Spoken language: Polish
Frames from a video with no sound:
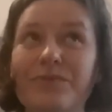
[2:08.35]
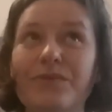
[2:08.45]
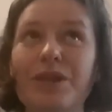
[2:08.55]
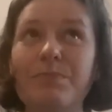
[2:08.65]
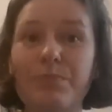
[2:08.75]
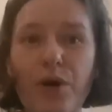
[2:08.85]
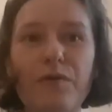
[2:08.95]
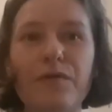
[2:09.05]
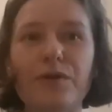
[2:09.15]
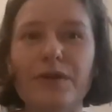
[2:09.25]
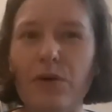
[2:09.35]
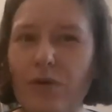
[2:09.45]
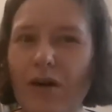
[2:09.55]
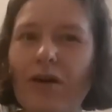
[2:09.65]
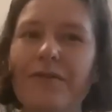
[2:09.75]
typowo
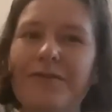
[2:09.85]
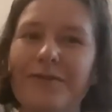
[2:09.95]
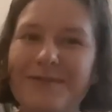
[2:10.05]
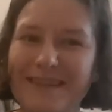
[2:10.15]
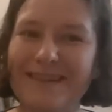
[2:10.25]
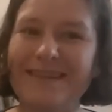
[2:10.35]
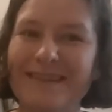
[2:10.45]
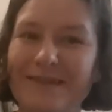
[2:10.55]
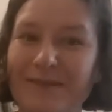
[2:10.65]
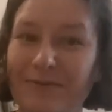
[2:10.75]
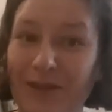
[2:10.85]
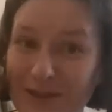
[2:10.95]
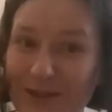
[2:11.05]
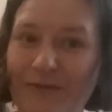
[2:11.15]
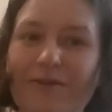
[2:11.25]
naukowo, w sensie
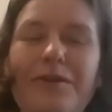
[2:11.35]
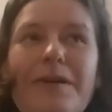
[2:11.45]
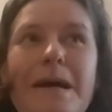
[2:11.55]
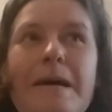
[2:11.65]
wiedzowo,